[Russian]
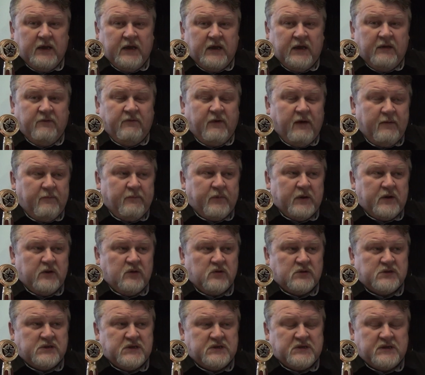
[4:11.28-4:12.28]
и вам
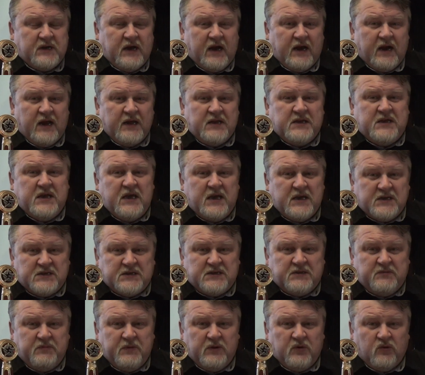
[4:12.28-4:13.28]
придется загорать
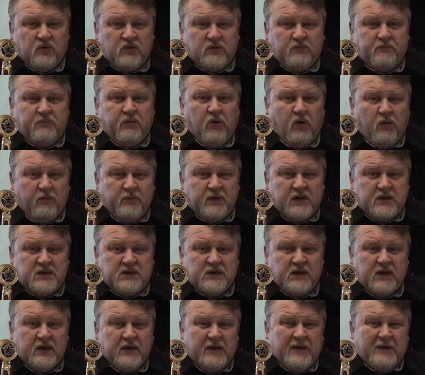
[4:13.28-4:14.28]
10 минут.
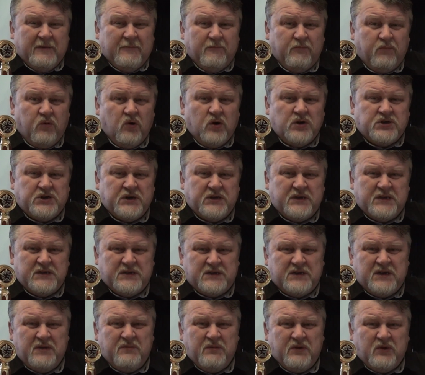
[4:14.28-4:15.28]
Помните, больше
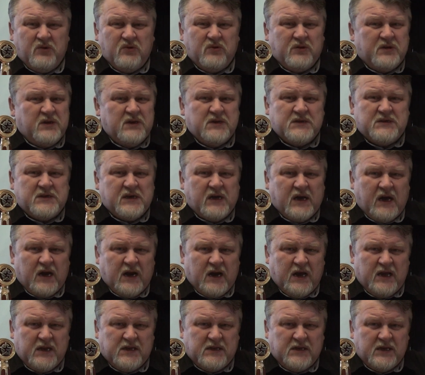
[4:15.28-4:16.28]
10 минут не
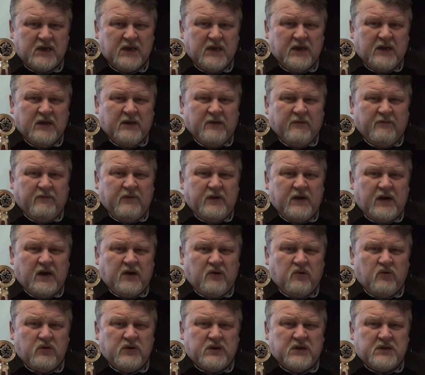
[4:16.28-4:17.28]
загорайте. Вы
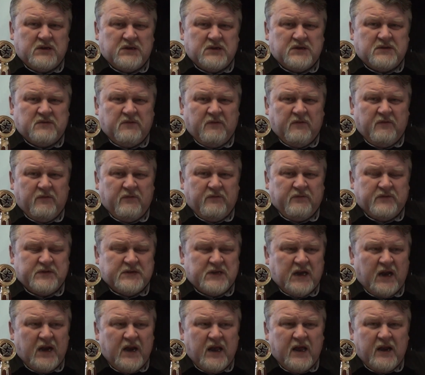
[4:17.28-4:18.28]
находитесь в
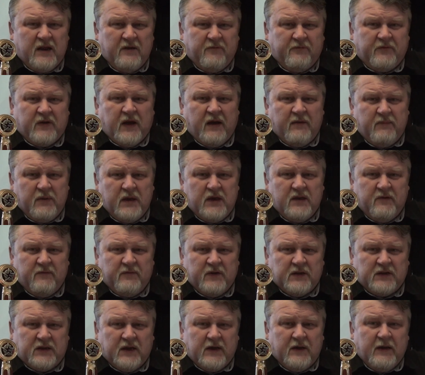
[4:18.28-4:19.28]
солярии, в кабине в
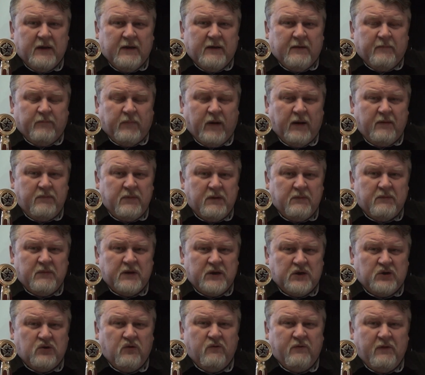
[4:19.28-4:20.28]
этой. Помимо
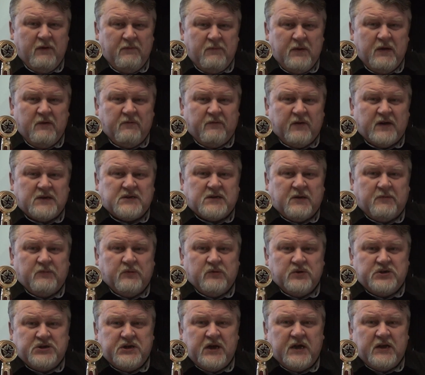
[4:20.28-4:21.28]
UVB вас
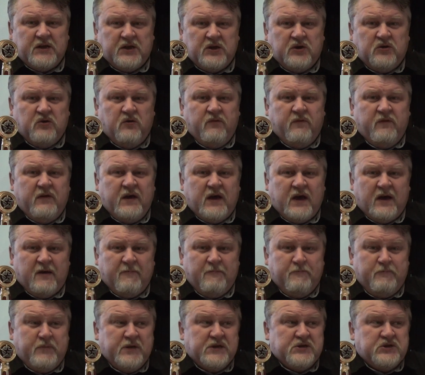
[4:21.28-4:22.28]
облучает
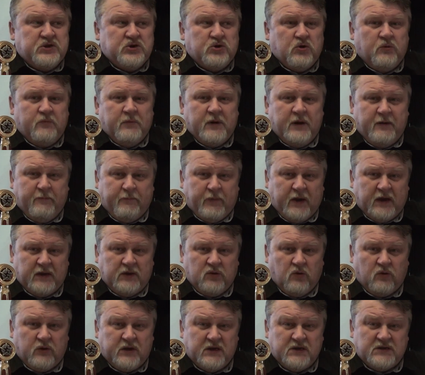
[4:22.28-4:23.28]
UVA, безумный
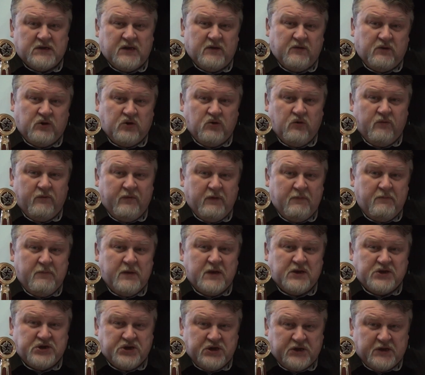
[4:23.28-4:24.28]
поток. Если
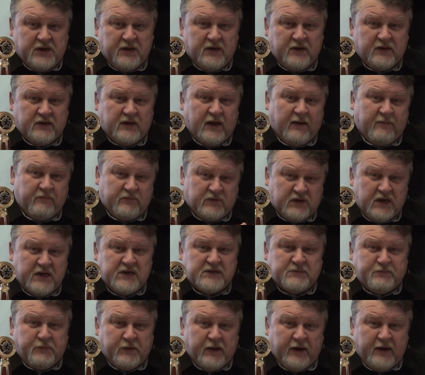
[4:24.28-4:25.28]
UVB 4, там
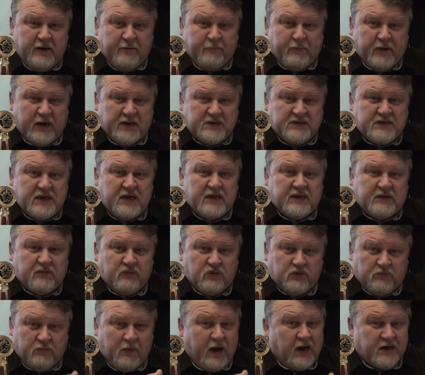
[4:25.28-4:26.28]
3,5%,
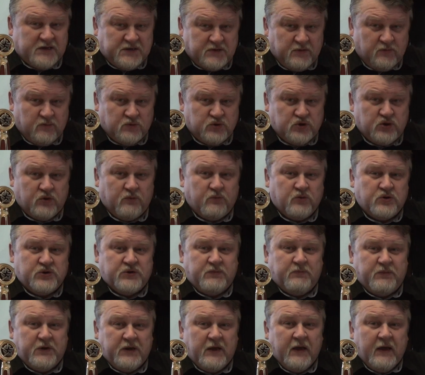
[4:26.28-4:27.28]
вот максимум, что
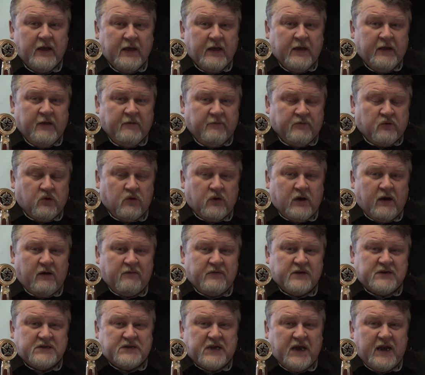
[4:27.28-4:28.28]
может быть в
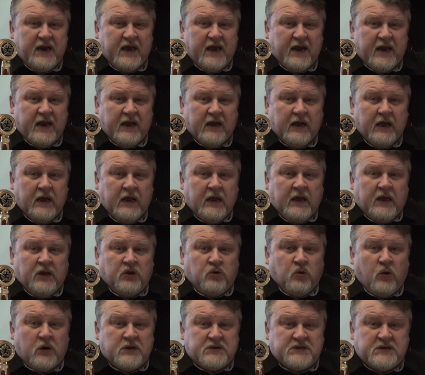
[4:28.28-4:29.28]
круговых соляриях,
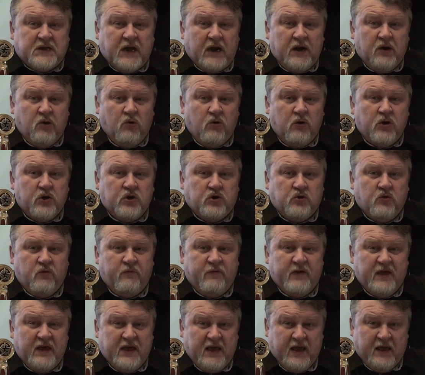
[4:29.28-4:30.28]
то остальное
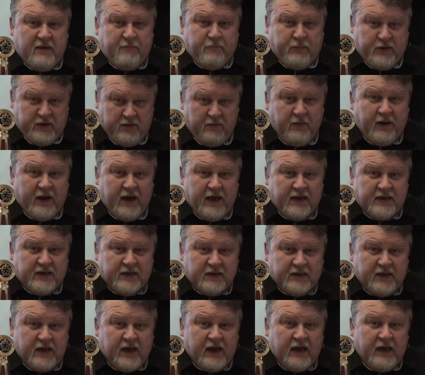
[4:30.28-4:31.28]
UVA,
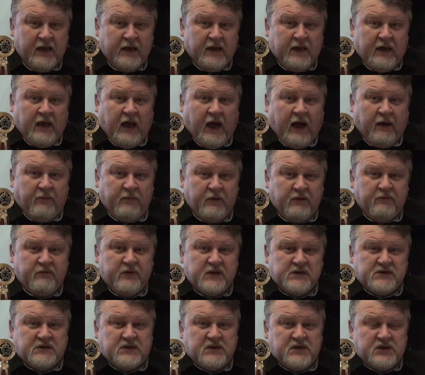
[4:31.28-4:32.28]
понимаете, да? А мы
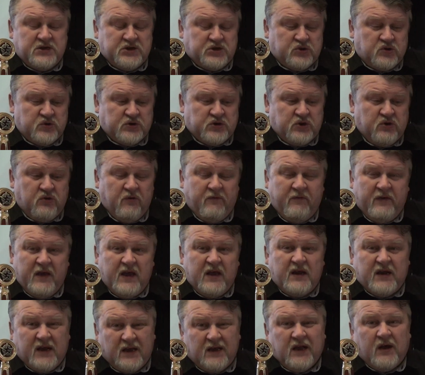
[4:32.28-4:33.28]
выяснили, что с
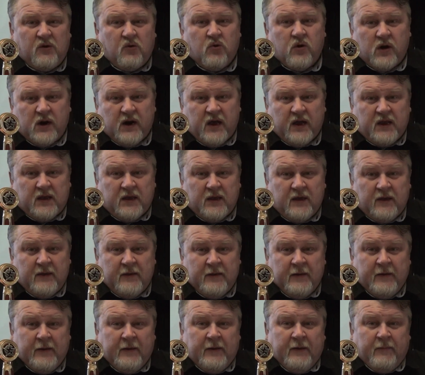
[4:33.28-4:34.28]
UVA надо аккуратней.
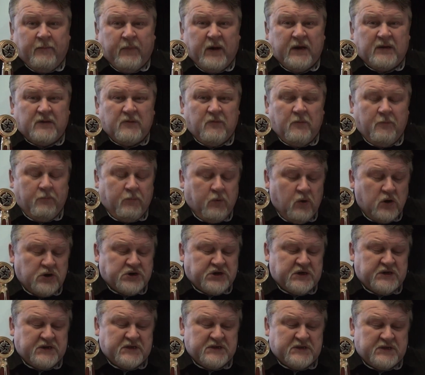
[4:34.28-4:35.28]
Поэтому
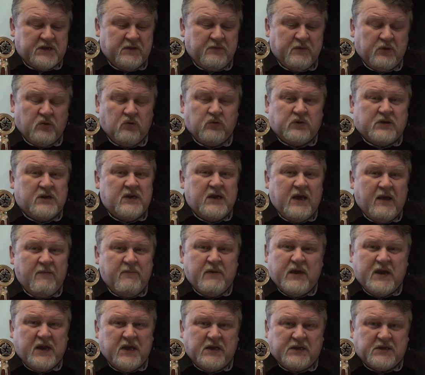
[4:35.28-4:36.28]
больше 10 минут не
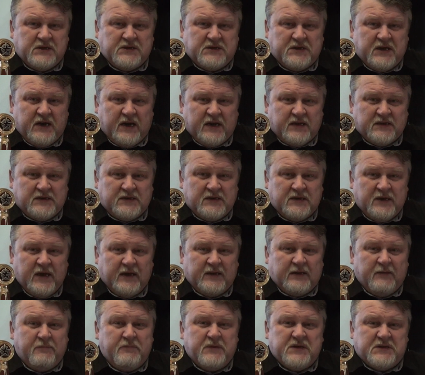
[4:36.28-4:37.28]
берите сеанс.
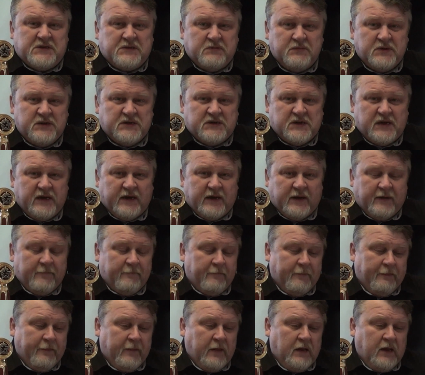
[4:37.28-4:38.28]
Это бессмысленно.
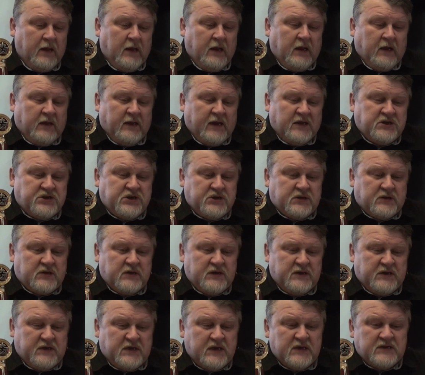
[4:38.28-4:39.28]
Значит,
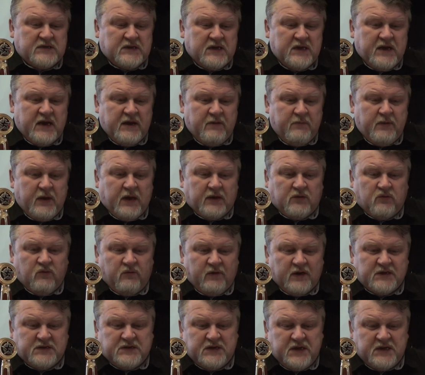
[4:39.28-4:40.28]
если, ребят, у
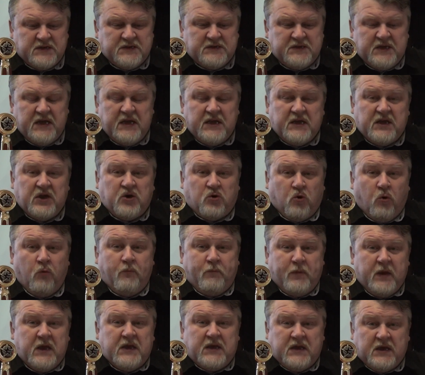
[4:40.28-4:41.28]
вас есть деньги,
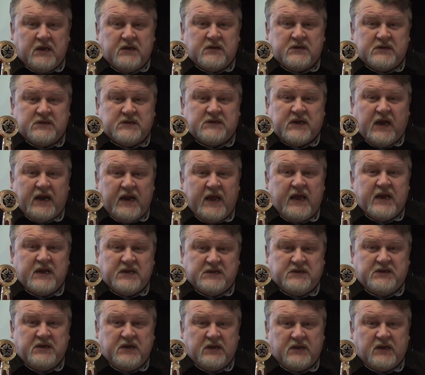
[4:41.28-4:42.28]
купите солярий
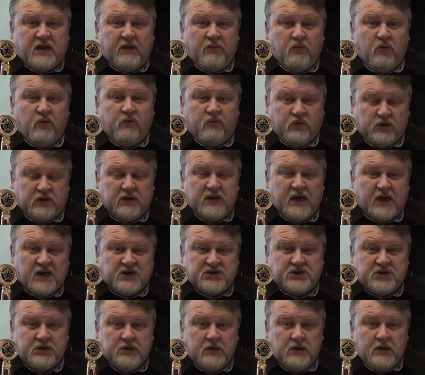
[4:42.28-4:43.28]
себе домой, вот
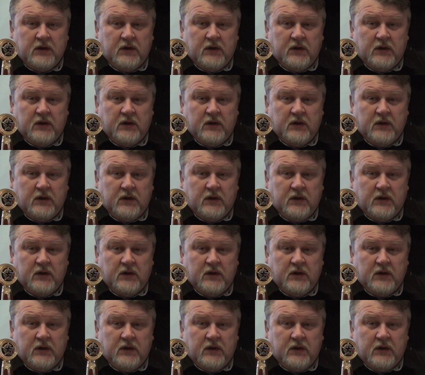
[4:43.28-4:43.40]
наш